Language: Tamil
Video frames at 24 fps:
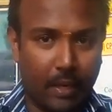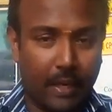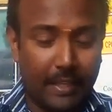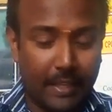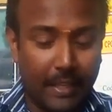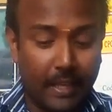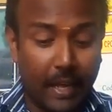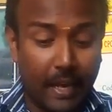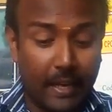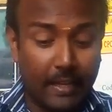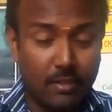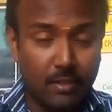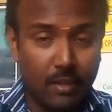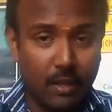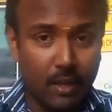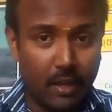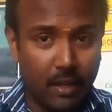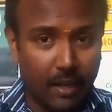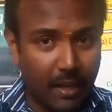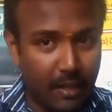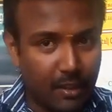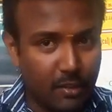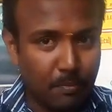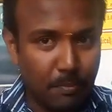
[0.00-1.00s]
அதாவது ஆக்சுவலாக
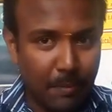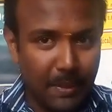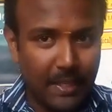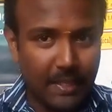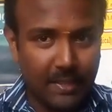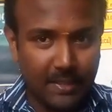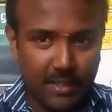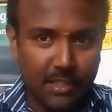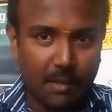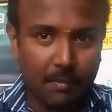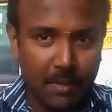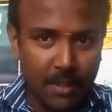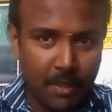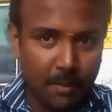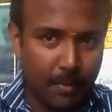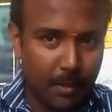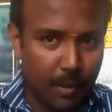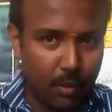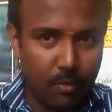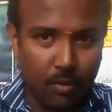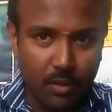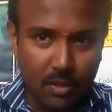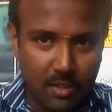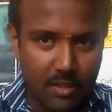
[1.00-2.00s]
காஸ்மெட்டிக்ஸ்
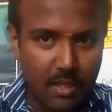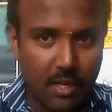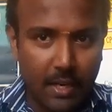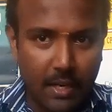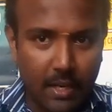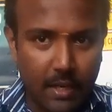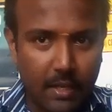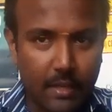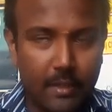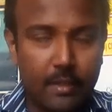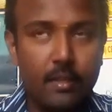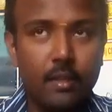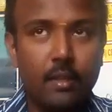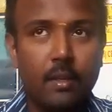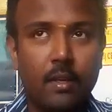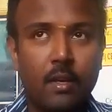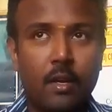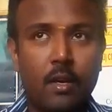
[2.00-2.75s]
சம்மந்தப்பட்ட ஒரு ஜேர்னல் அது